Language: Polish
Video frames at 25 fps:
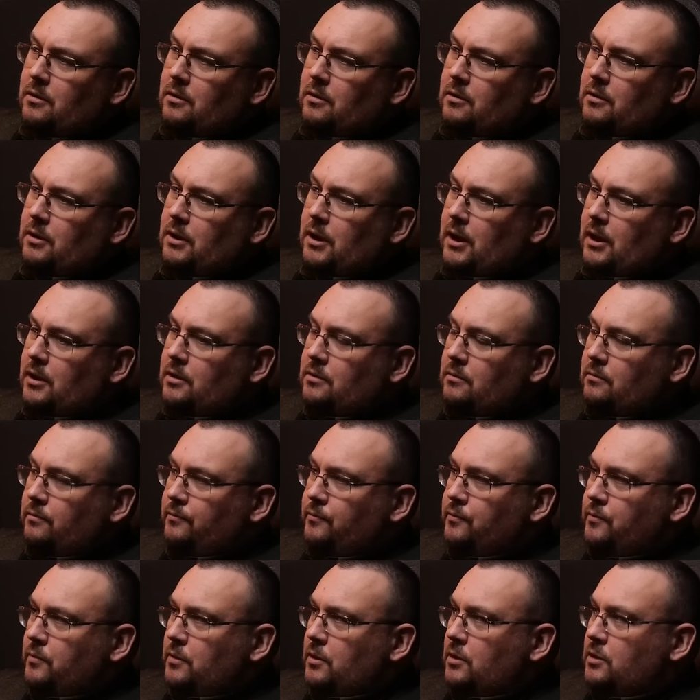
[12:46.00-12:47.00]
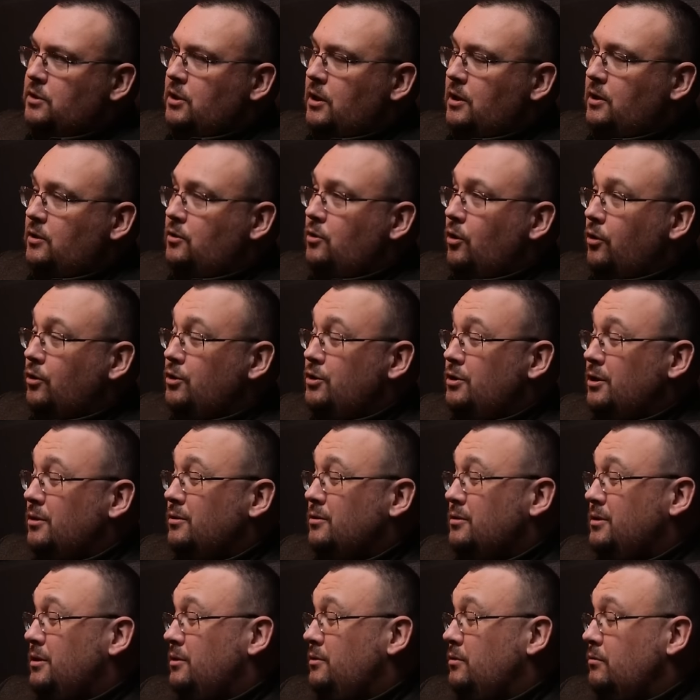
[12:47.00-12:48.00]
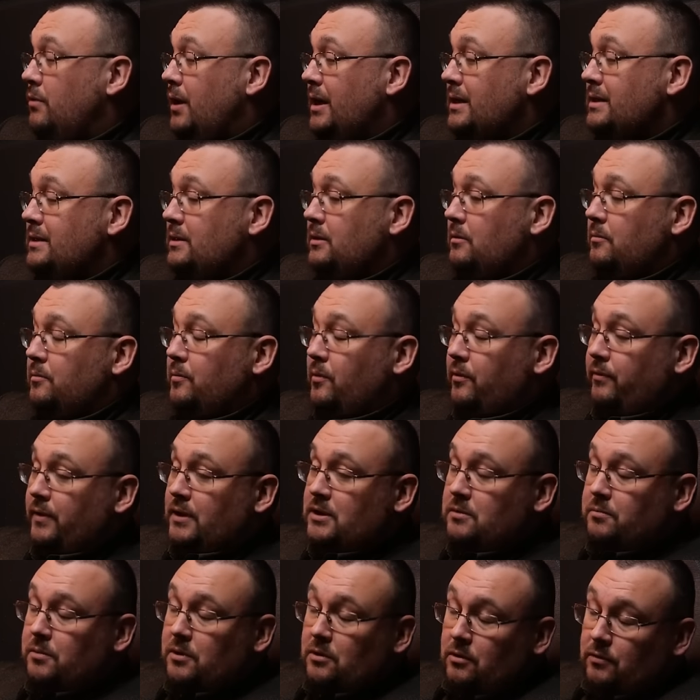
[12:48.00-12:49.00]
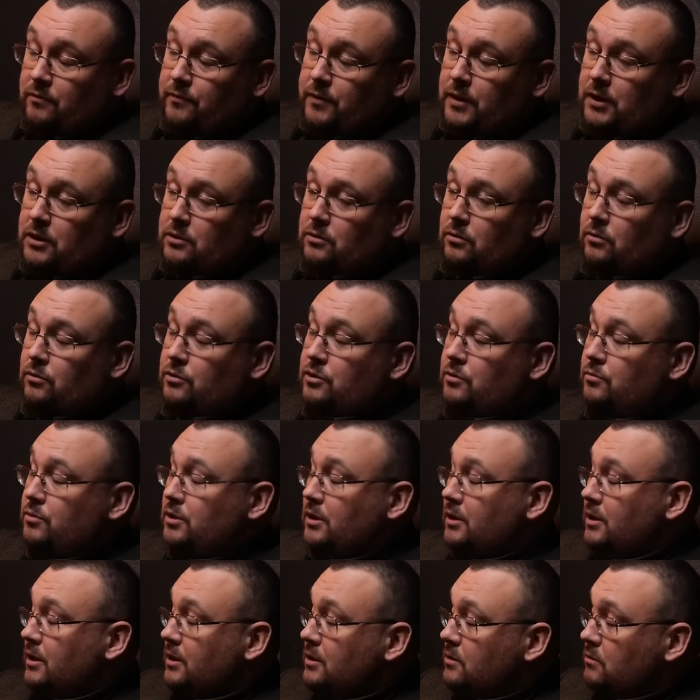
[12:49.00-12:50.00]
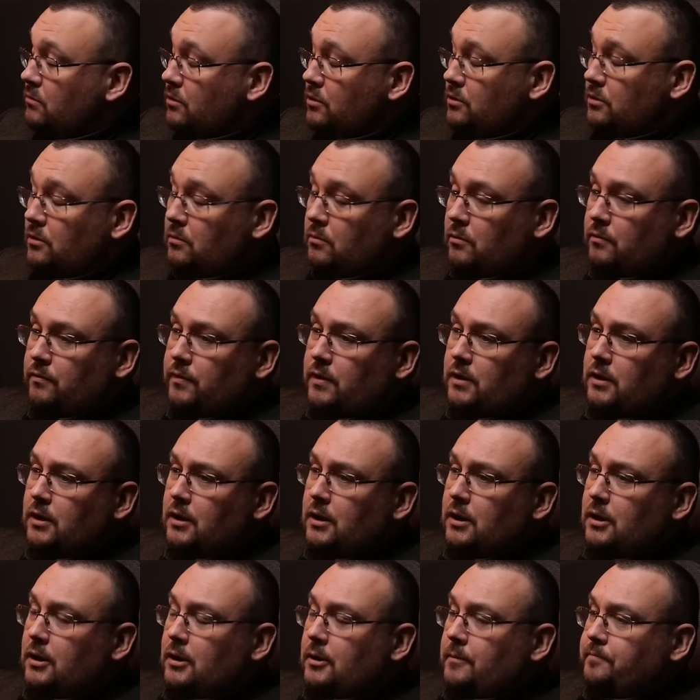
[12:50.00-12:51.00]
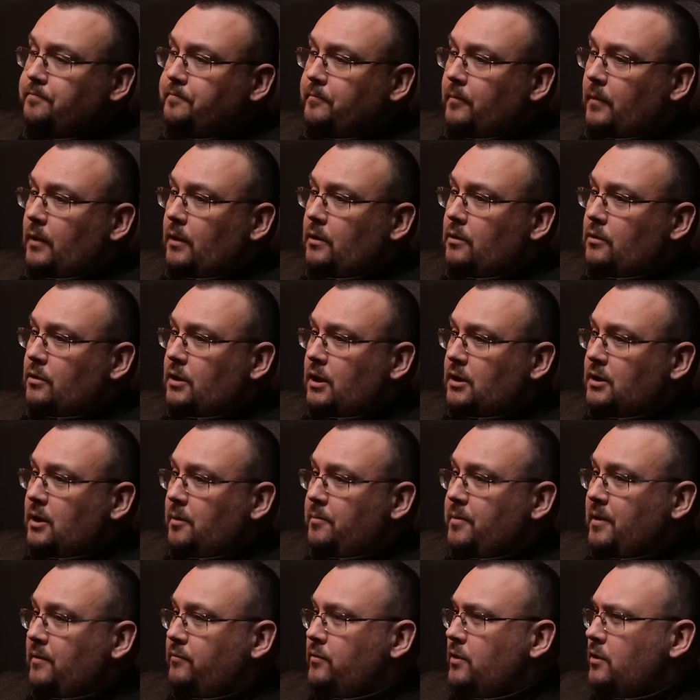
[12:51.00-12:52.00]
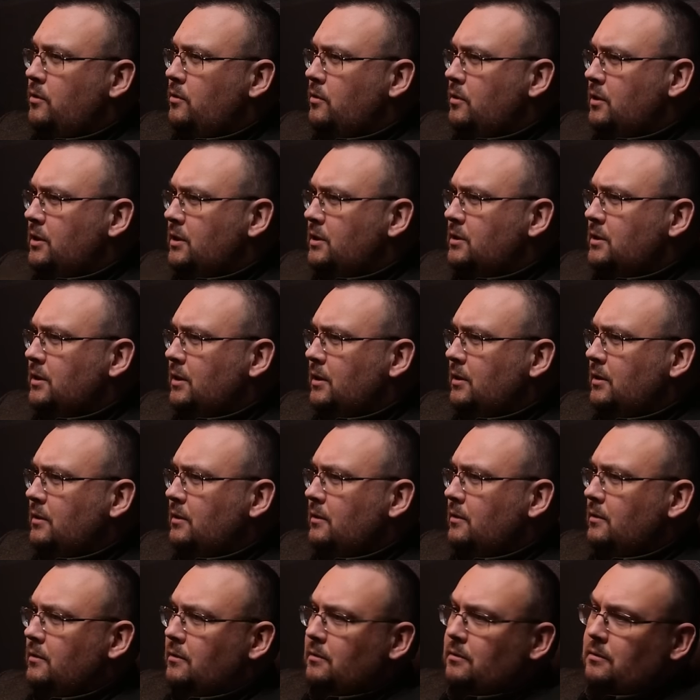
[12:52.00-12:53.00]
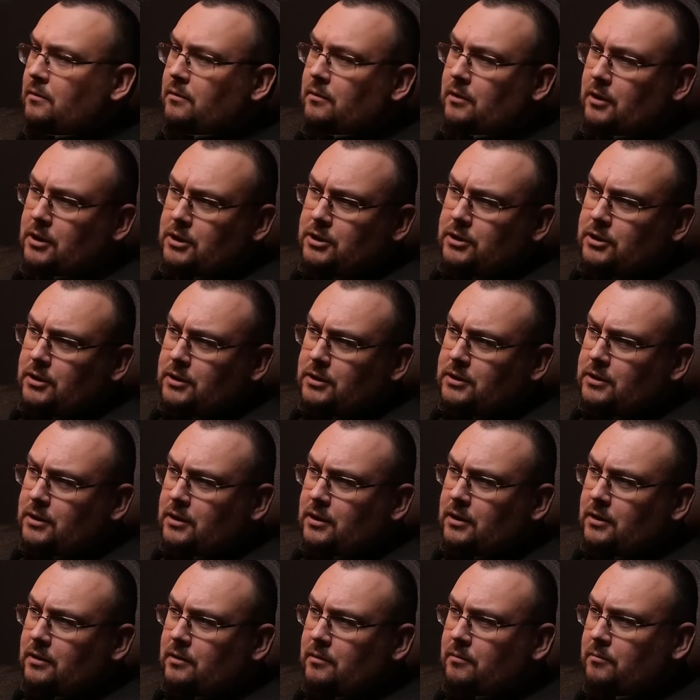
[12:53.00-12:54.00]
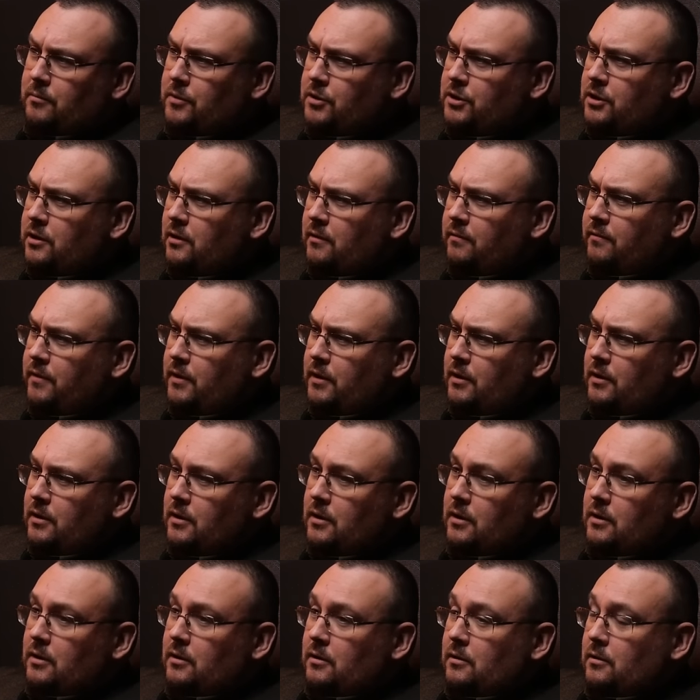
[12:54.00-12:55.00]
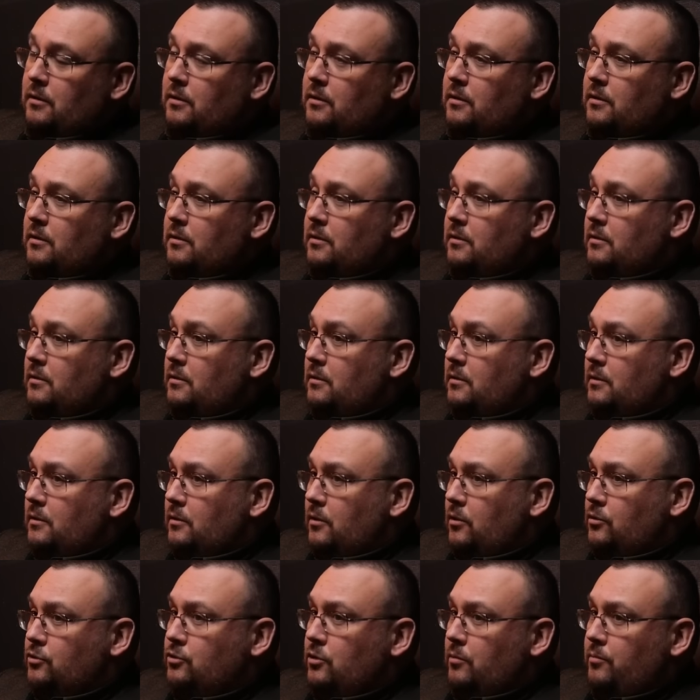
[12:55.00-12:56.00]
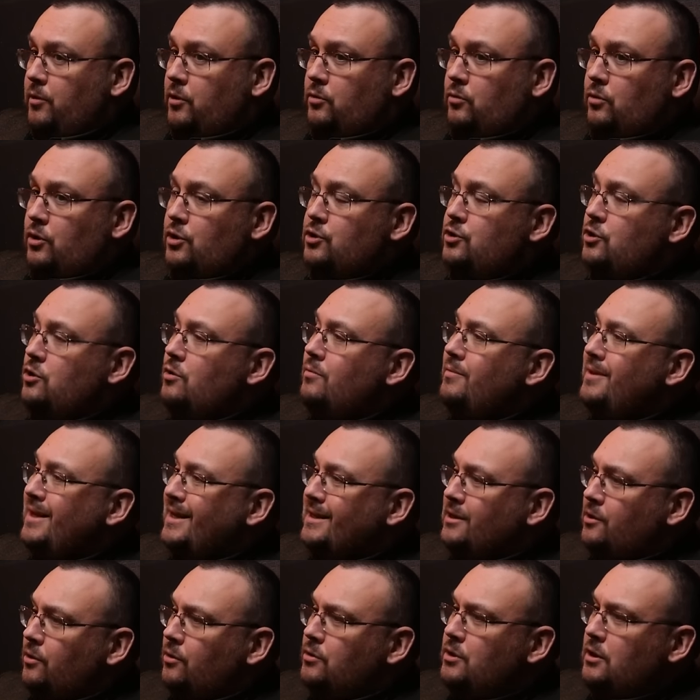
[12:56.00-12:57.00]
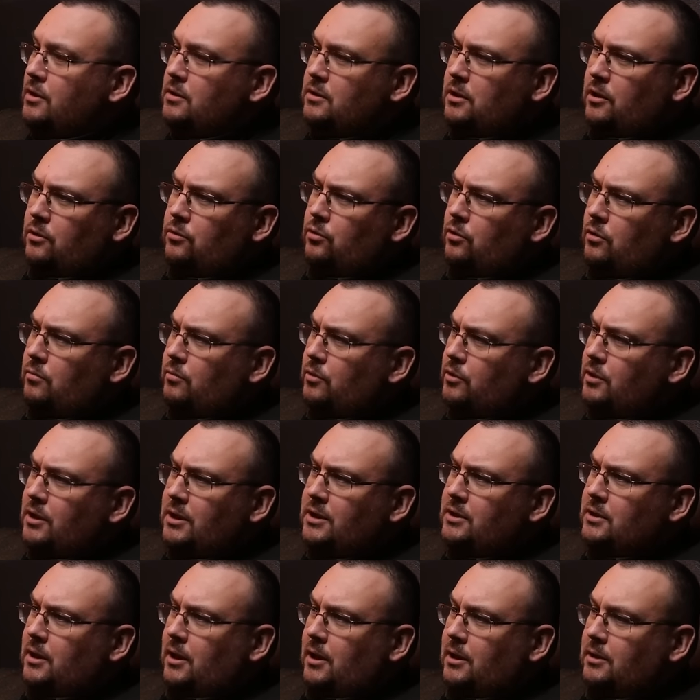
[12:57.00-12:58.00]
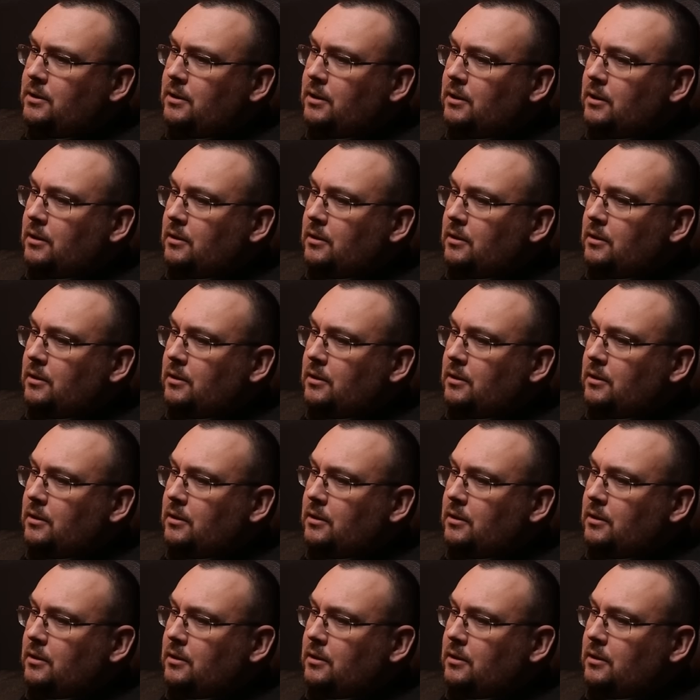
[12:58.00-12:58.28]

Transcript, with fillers: Ja, jeżeli dojdzie do sytuacji, powiedzmy konfliktu, o czym się teraz głośno mówi, to tak naprawdę rolnicy, leśnicy, myśliwi, yy, osoby, które żyją na co dzień z naturą od x lat,